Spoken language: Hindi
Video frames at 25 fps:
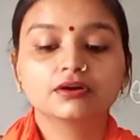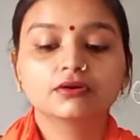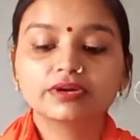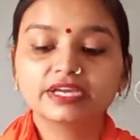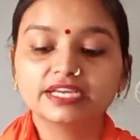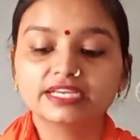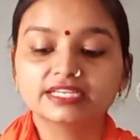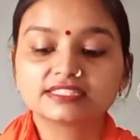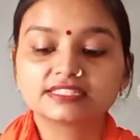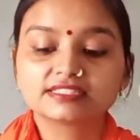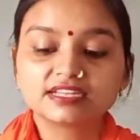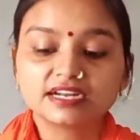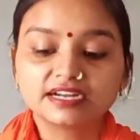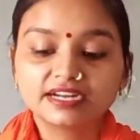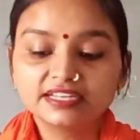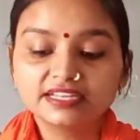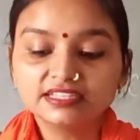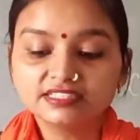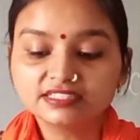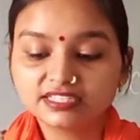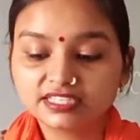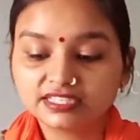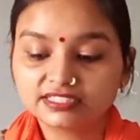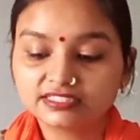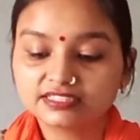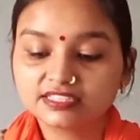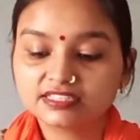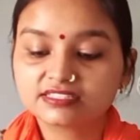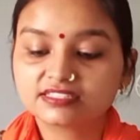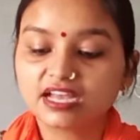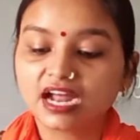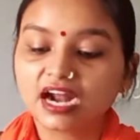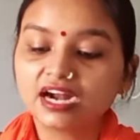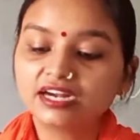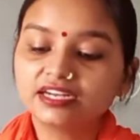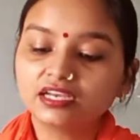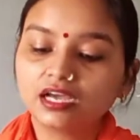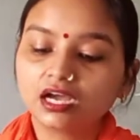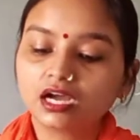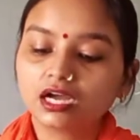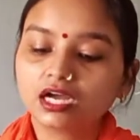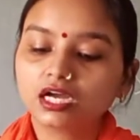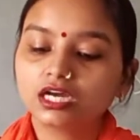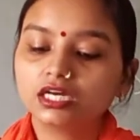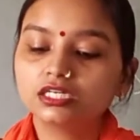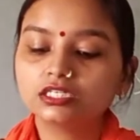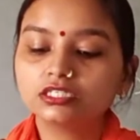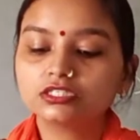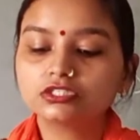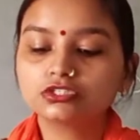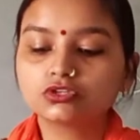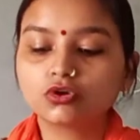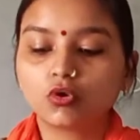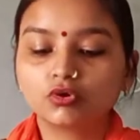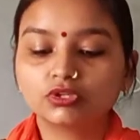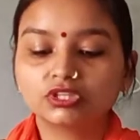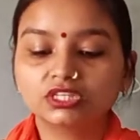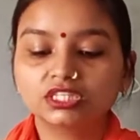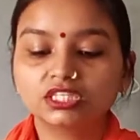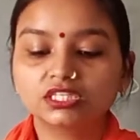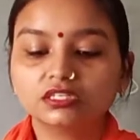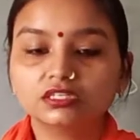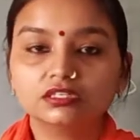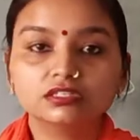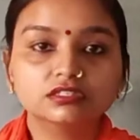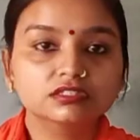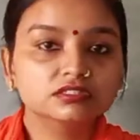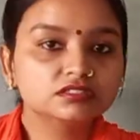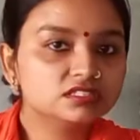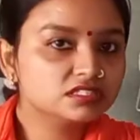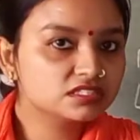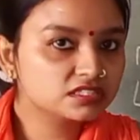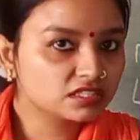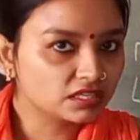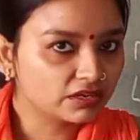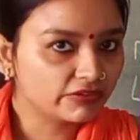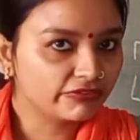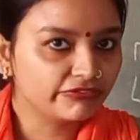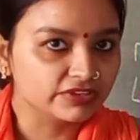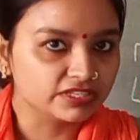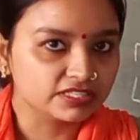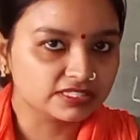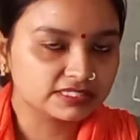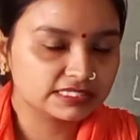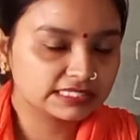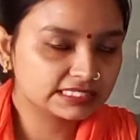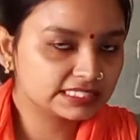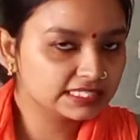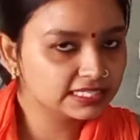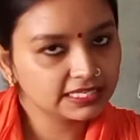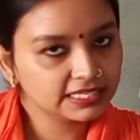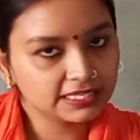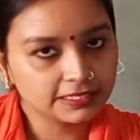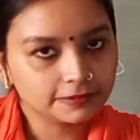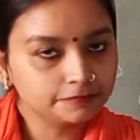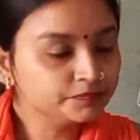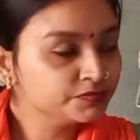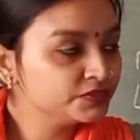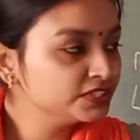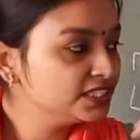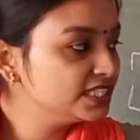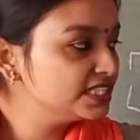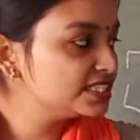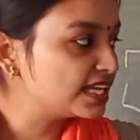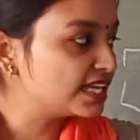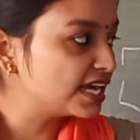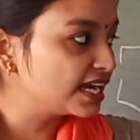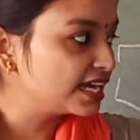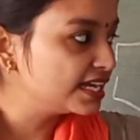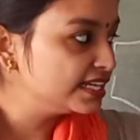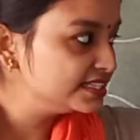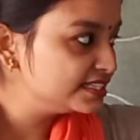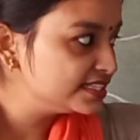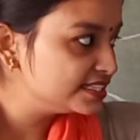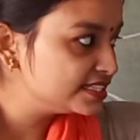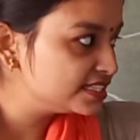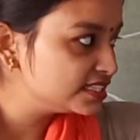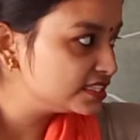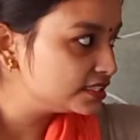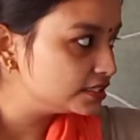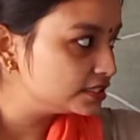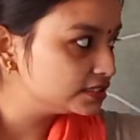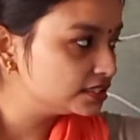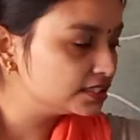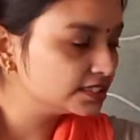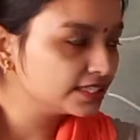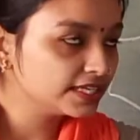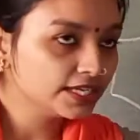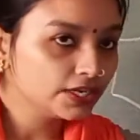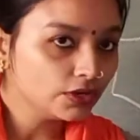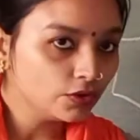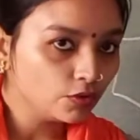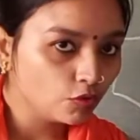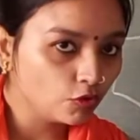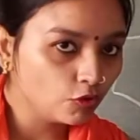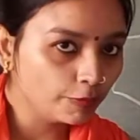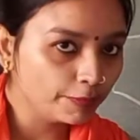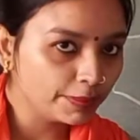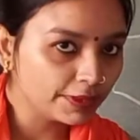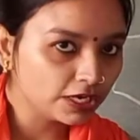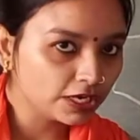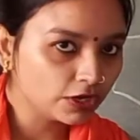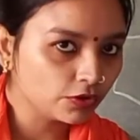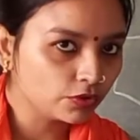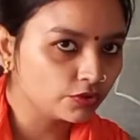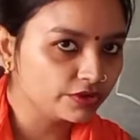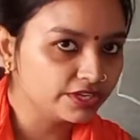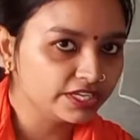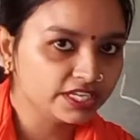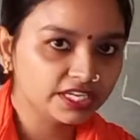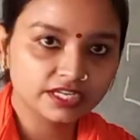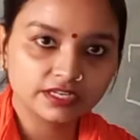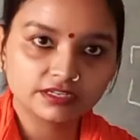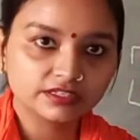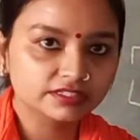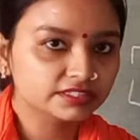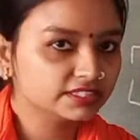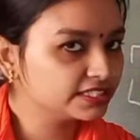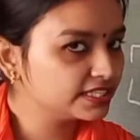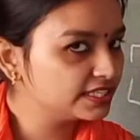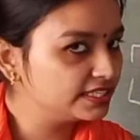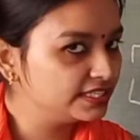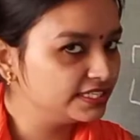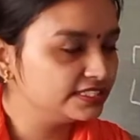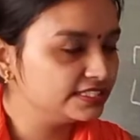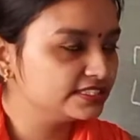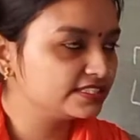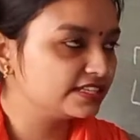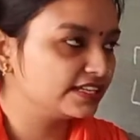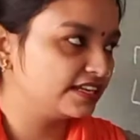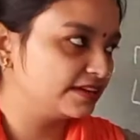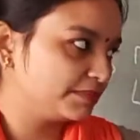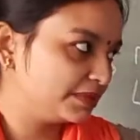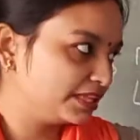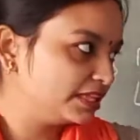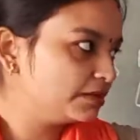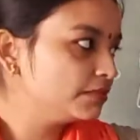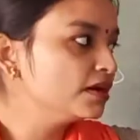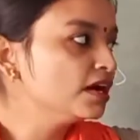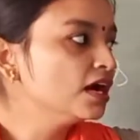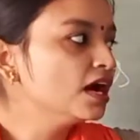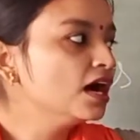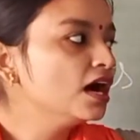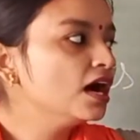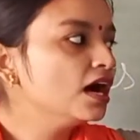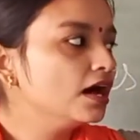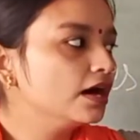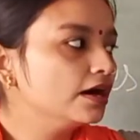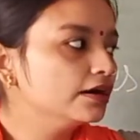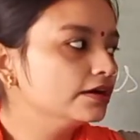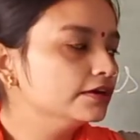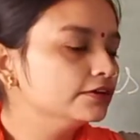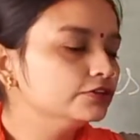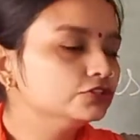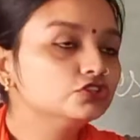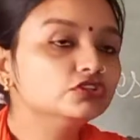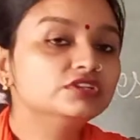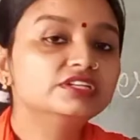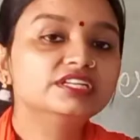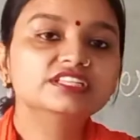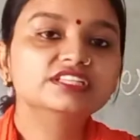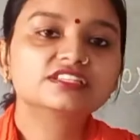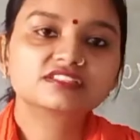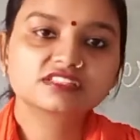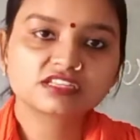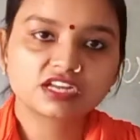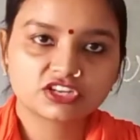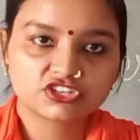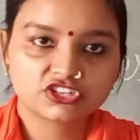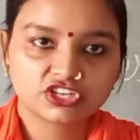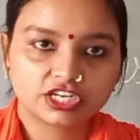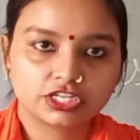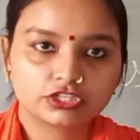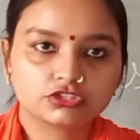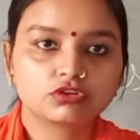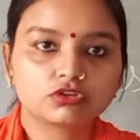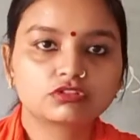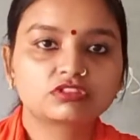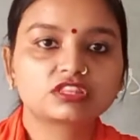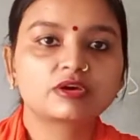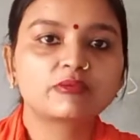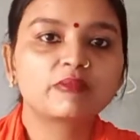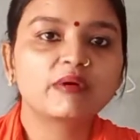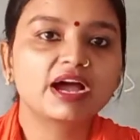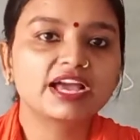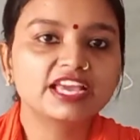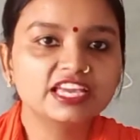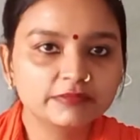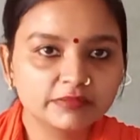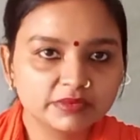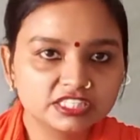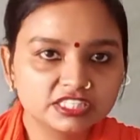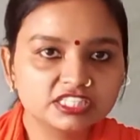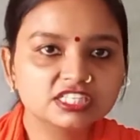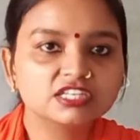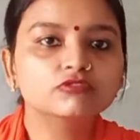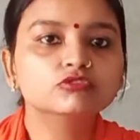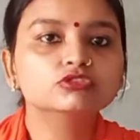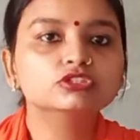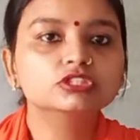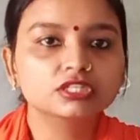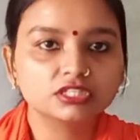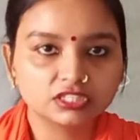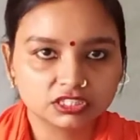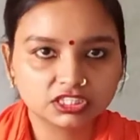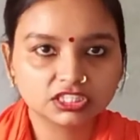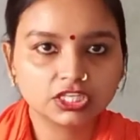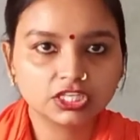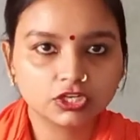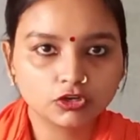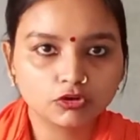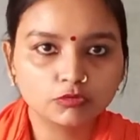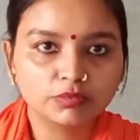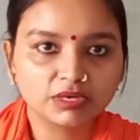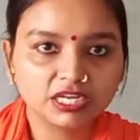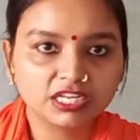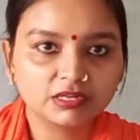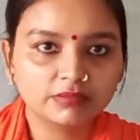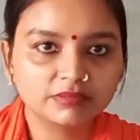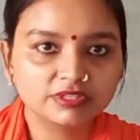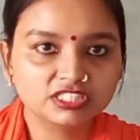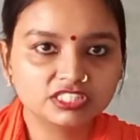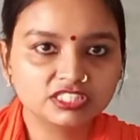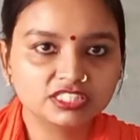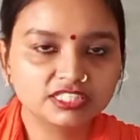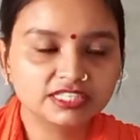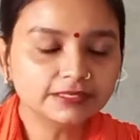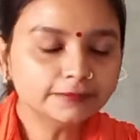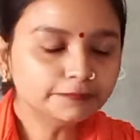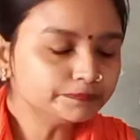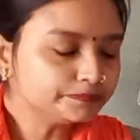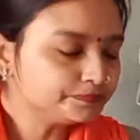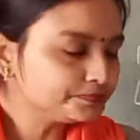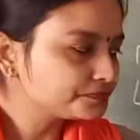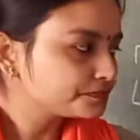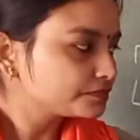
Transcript: ओके सडन चेंजेस दैट अकर्स ऑन द अर्थ सर्फेस ठीक है ये सारी चीज़ें अर्थ के ऊपर हुई हैं अर्थ के नीचे नहीं मतलब जो डिस्ट्रक्शन है जो तबाही मची है वो तो अर्थ के ऊपर ही मची है